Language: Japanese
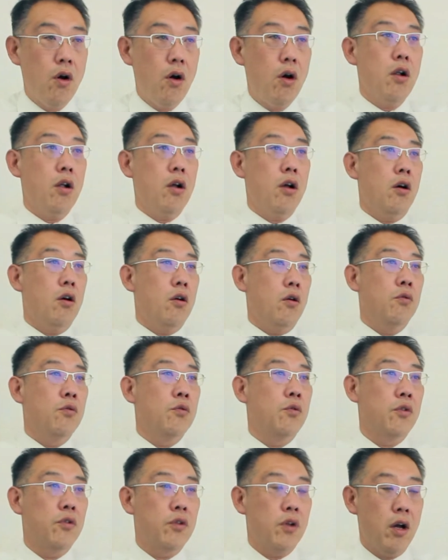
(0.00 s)
あら、
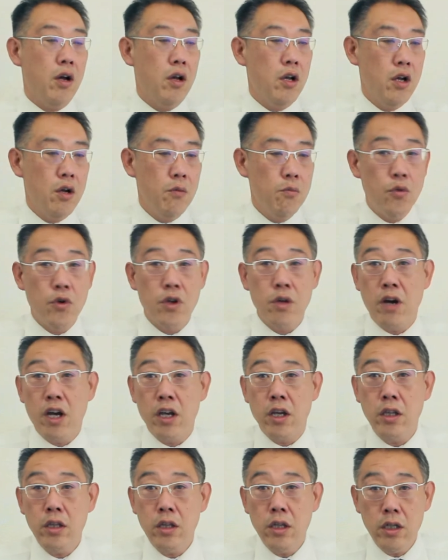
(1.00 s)
本当ですか。もう
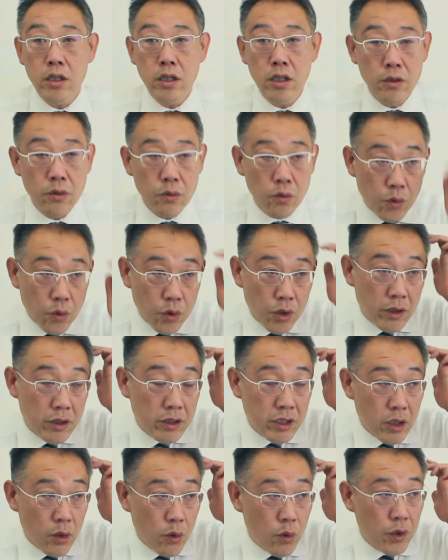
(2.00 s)
今インターネットの問い合
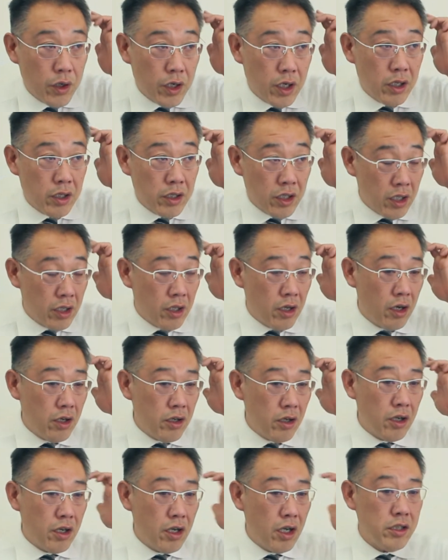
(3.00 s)
わせが多いからね、なか
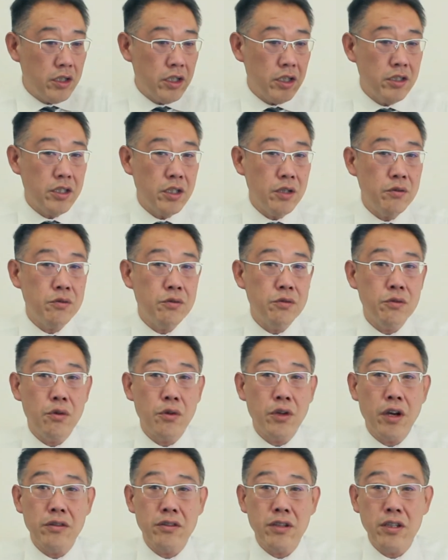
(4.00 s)
なか来店してくる
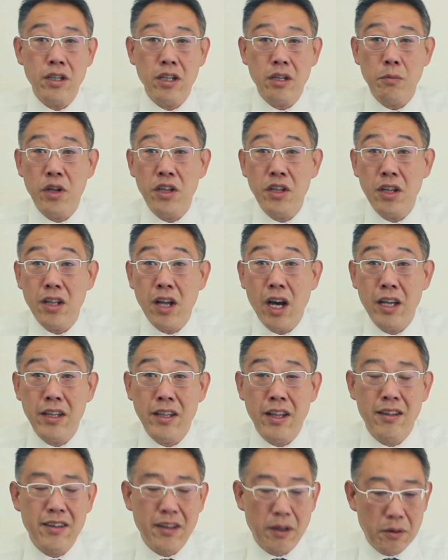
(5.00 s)
お客さんなんてめったない
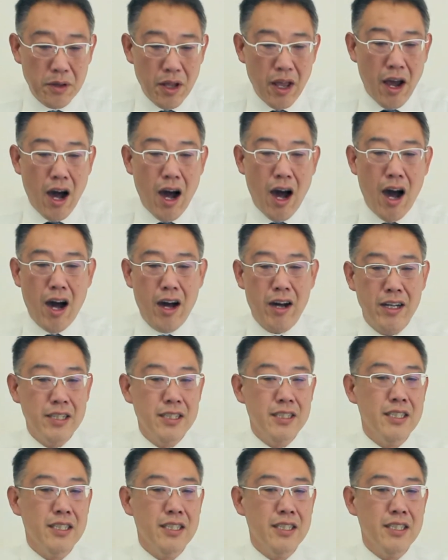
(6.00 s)
んですけどね。ああ、